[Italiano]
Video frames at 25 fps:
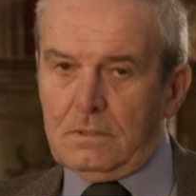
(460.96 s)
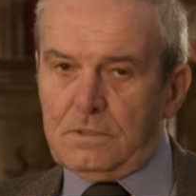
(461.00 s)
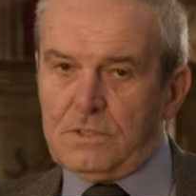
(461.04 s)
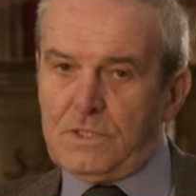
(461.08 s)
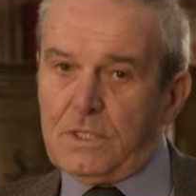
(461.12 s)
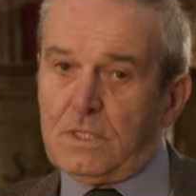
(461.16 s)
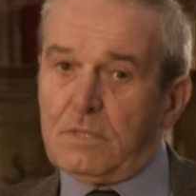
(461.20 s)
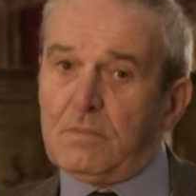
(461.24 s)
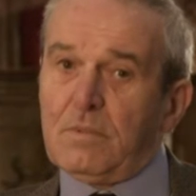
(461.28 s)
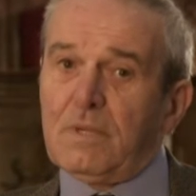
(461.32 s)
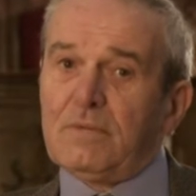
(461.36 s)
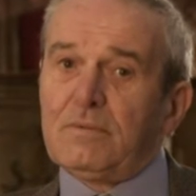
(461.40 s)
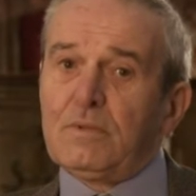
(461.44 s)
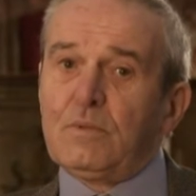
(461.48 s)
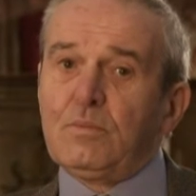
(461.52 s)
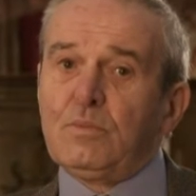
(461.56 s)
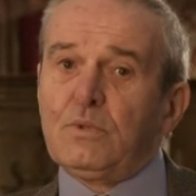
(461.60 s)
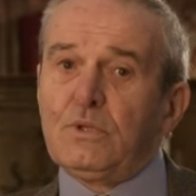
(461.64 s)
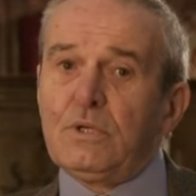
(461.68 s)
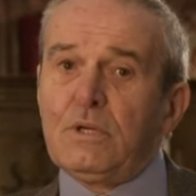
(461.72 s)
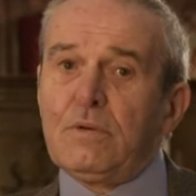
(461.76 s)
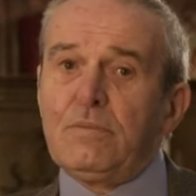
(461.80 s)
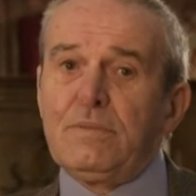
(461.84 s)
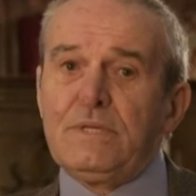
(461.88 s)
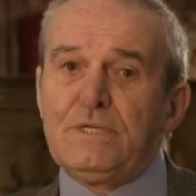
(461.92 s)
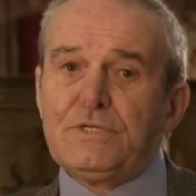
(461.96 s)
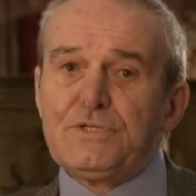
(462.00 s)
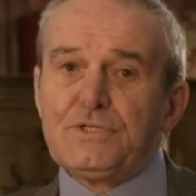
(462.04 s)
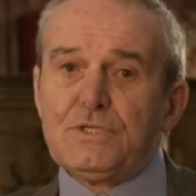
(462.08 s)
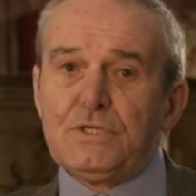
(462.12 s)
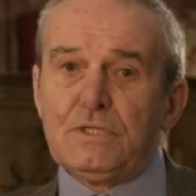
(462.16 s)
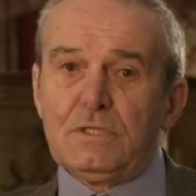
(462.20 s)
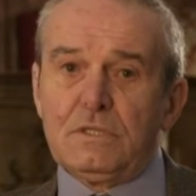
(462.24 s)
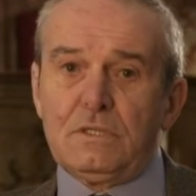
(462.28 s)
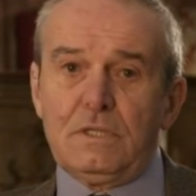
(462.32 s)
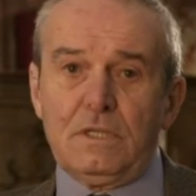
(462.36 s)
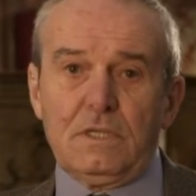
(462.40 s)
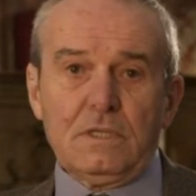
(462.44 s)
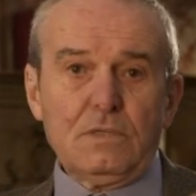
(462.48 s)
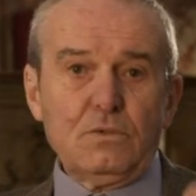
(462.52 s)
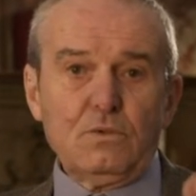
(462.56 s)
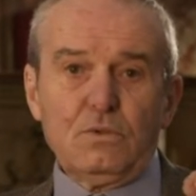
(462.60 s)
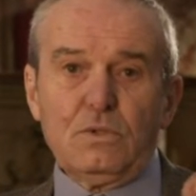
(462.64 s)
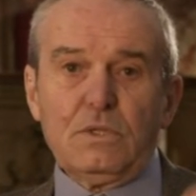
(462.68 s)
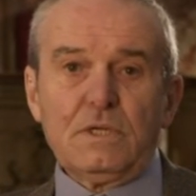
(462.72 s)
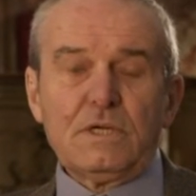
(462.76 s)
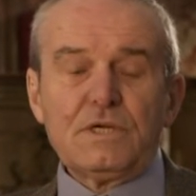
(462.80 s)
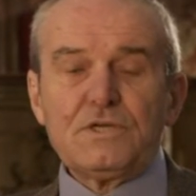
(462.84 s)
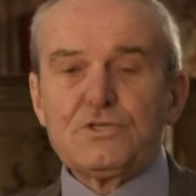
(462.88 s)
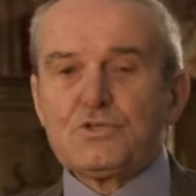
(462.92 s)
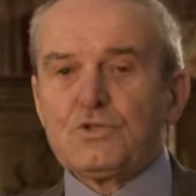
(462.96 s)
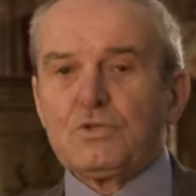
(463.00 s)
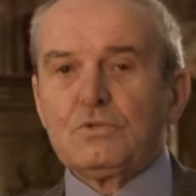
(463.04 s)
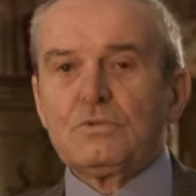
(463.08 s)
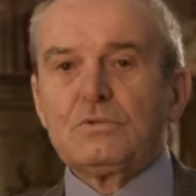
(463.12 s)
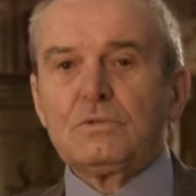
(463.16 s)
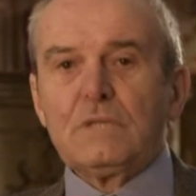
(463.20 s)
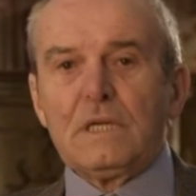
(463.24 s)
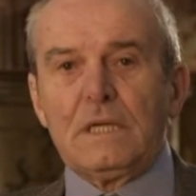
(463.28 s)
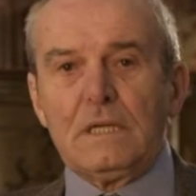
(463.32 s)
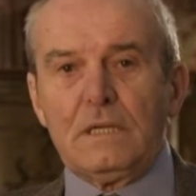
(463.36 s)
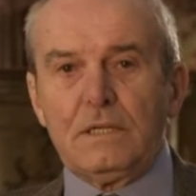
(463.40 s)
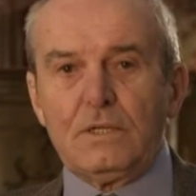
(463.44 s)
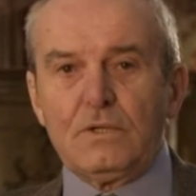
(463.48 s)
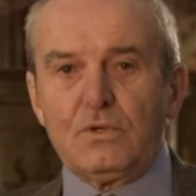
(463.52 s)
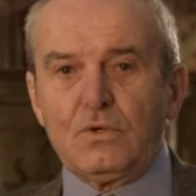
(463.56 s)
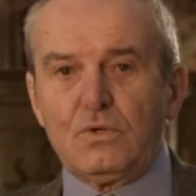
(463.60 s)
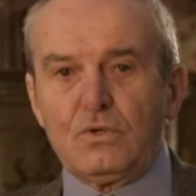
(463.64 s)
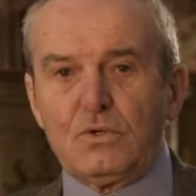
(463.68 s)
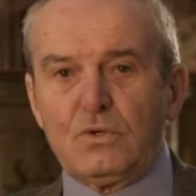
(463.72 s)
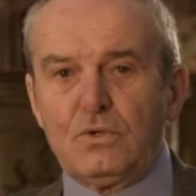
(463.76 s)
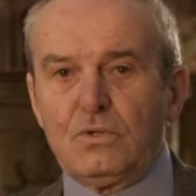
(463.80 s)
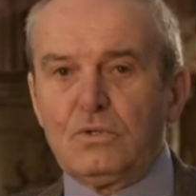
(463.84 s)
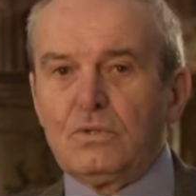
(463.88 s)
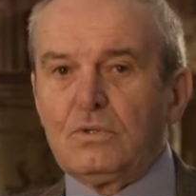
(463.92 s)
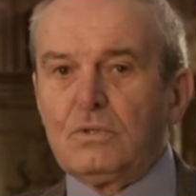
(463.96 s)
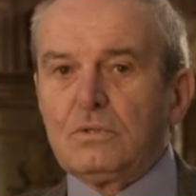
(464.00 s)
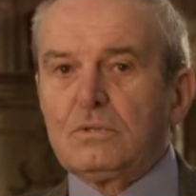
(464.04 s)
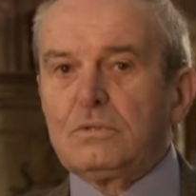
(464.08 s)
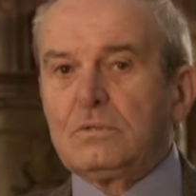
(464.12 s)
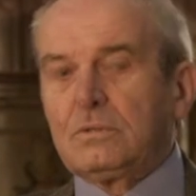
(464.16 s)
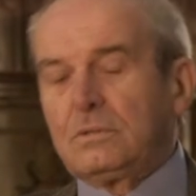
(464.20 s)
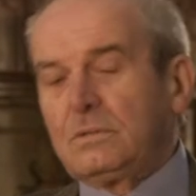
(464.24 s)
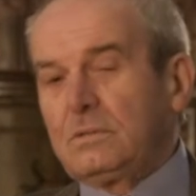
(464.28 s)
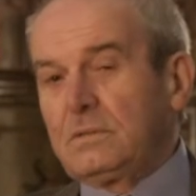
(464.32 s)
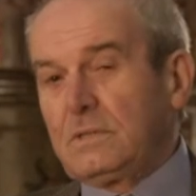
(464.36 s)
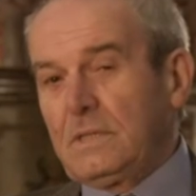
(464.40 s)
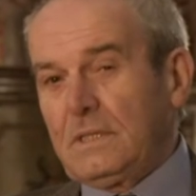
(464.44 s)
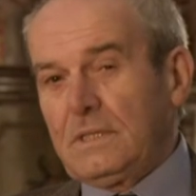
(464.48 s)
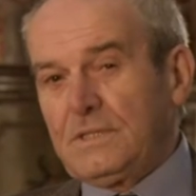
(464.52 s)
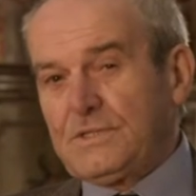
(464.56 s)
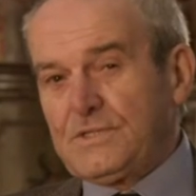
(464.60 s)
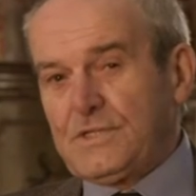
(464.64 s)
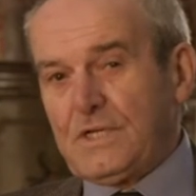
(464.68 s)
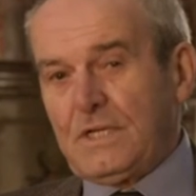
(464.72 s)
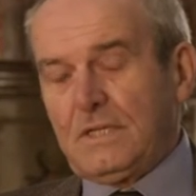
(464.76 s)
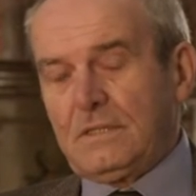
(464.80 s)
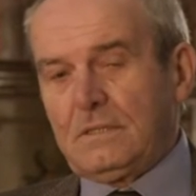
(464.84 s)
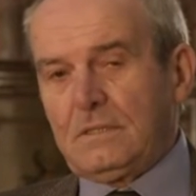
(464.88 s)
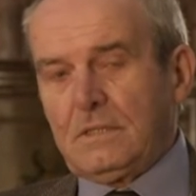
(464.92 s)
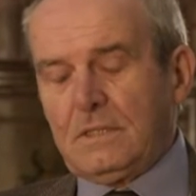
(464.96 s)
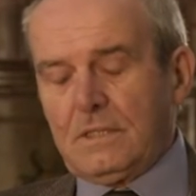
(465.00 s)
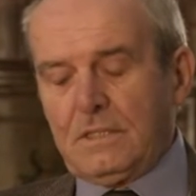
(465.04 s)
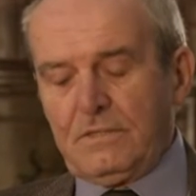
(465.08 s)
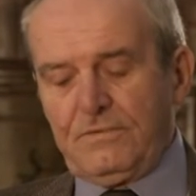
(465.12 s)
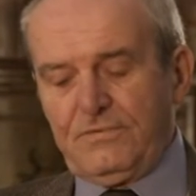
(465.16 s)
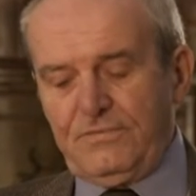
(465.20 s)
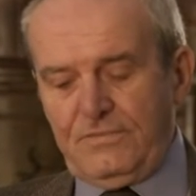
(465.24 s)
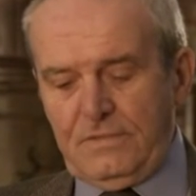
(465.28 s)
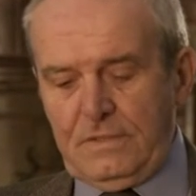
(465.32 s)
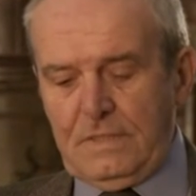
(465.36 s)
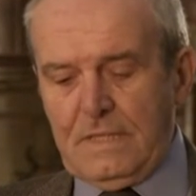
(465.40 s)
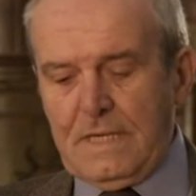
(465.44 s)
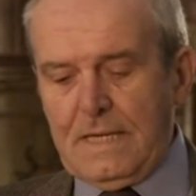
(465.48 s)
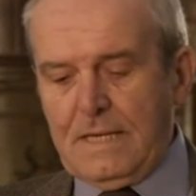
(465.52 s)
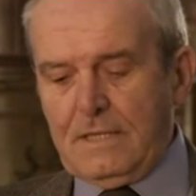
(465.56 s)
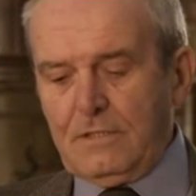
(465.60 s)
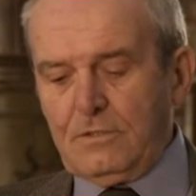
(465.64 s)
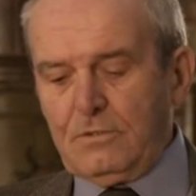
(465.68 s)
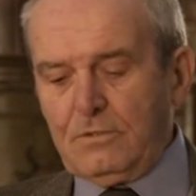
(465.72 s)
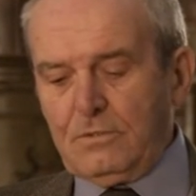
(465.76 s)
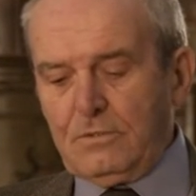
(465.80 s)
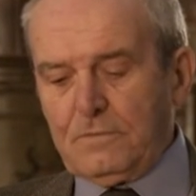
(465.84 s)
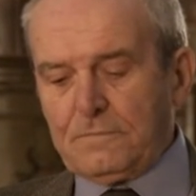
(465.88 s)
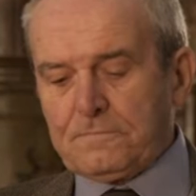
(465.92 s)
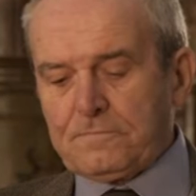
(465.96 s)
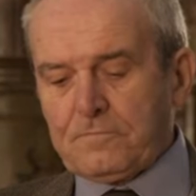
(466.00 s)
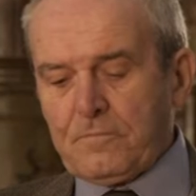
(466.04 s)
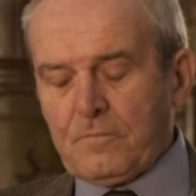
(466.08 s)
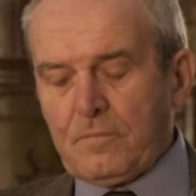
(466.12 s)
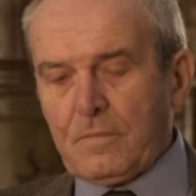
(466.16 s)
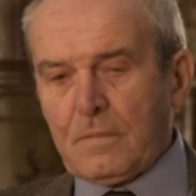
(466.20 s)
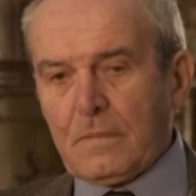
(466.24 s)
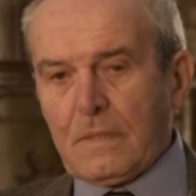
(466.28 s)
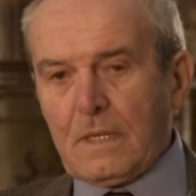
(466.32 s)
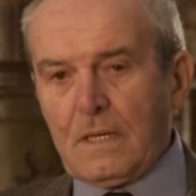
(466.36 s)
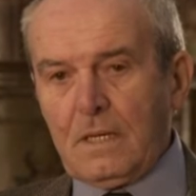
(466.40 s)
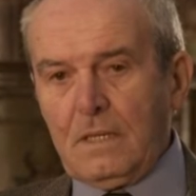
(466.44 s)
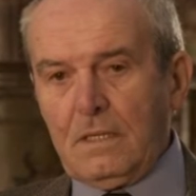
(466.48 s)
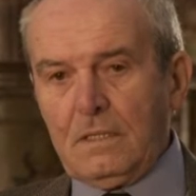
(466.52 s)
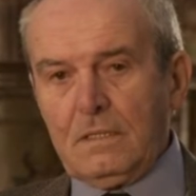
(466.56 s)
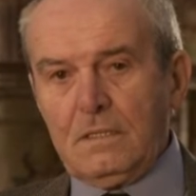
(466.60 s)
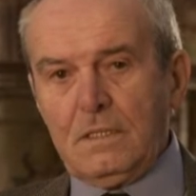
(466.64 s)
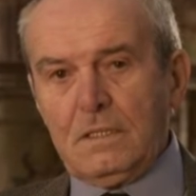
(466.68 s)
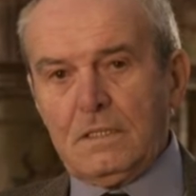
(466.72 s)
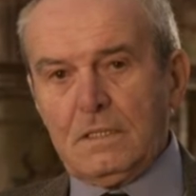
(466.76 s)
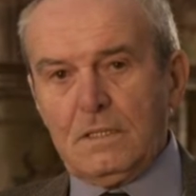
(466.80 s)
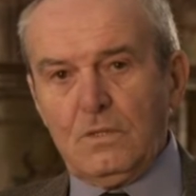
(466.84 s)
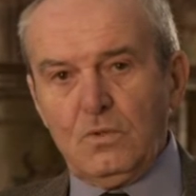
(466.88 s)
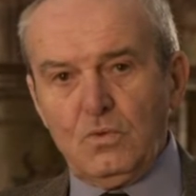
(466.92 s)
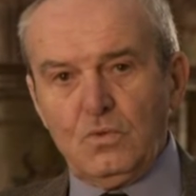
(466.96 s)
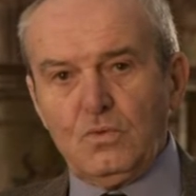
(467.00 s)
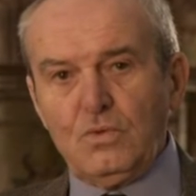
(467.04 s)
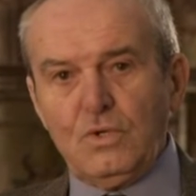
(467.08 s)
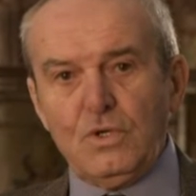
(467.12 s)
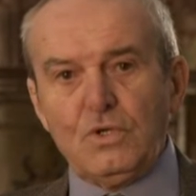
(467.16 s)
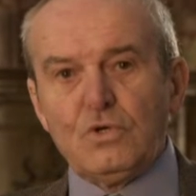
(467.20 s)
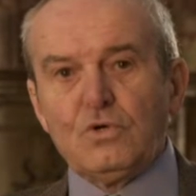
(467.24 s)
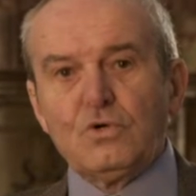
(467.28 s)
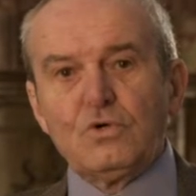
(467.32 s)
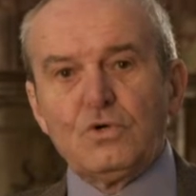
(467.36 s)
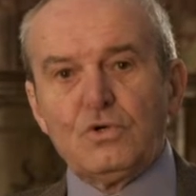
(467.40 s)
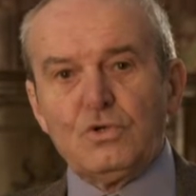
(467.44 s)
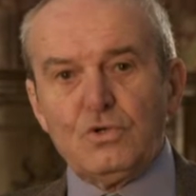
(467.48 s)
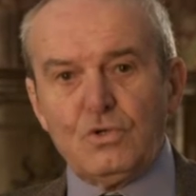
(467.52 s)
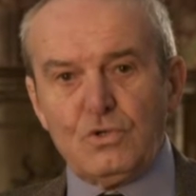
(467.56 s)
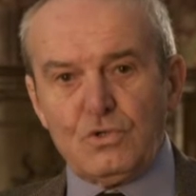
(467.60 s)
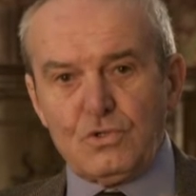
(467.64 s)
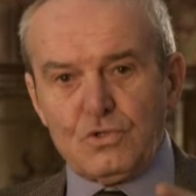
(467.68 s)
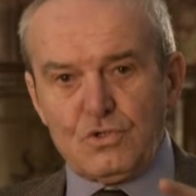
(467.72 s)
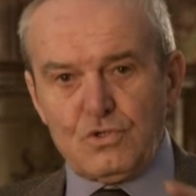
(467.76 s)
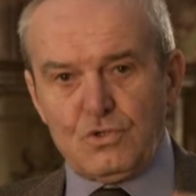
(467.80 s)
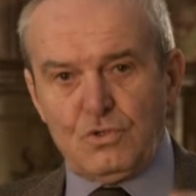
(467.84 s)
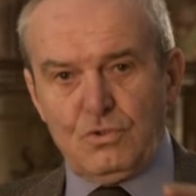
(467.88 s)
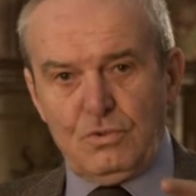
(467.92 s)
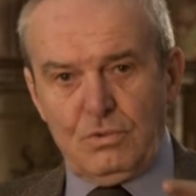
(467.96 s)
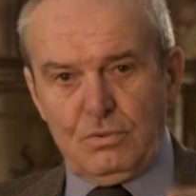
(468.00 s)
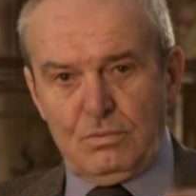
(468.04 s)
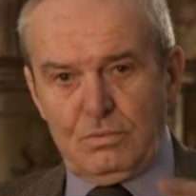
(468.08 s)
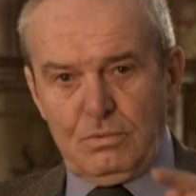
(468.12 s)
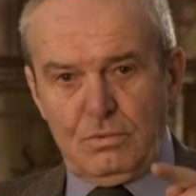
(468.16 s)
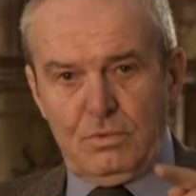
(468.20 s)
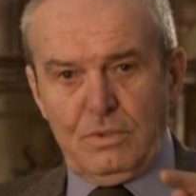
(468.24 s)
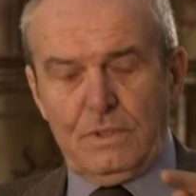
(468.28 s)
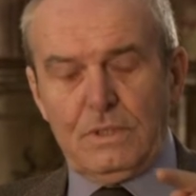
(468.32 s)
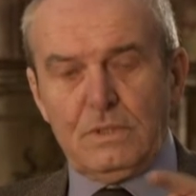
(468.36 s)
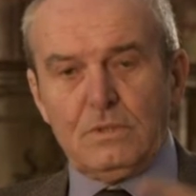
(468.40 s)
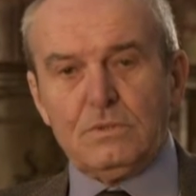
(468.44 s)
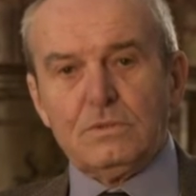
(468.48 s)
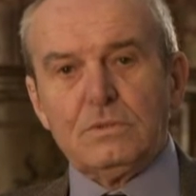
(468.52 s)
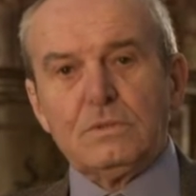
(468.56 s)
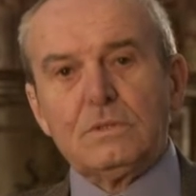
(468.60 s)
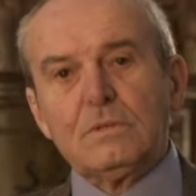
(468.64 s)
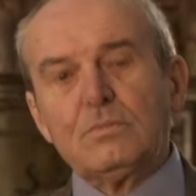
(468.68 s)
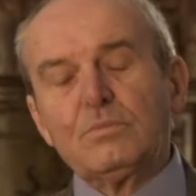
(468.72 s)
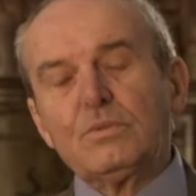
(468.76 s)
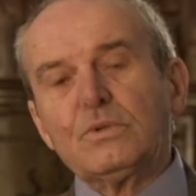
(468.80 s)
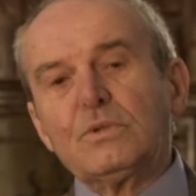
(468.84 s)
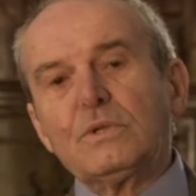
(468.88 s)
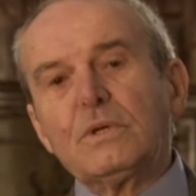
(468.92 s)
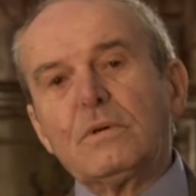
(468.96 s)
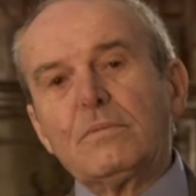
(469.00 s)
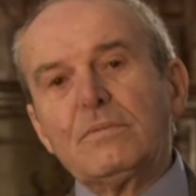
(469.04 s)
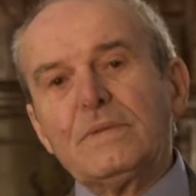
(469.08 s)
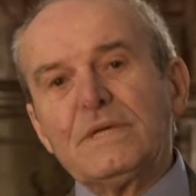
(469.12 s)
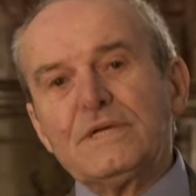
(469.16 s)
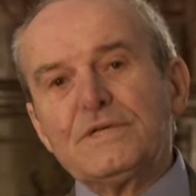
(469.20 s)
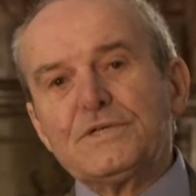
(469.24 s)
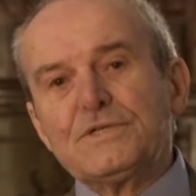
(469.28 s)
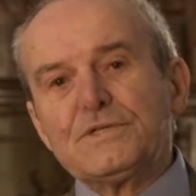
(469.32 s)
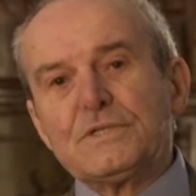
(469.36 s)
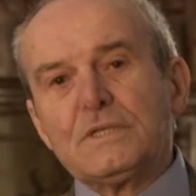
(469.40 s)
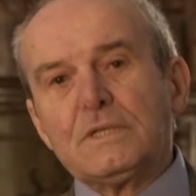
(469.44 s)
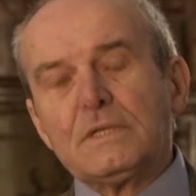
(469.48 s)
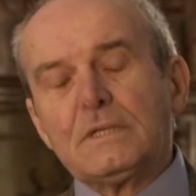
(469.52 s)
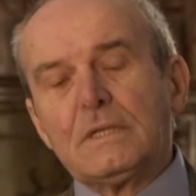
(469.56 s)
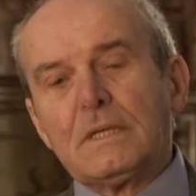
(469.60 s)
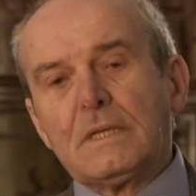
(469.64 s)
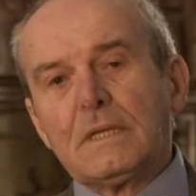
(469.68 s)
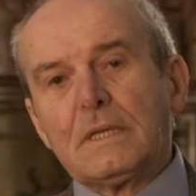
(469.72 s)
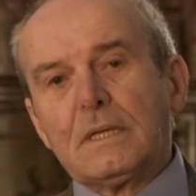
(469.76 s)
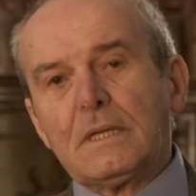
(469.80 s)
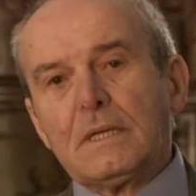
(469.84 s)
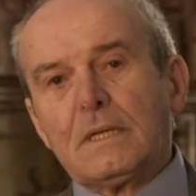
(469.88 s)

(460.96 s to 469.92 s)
Si chiamava Buonamici ed era un aristotelico colto, intelligente, raffinato ed era l'unico corso, quello del Buonamici,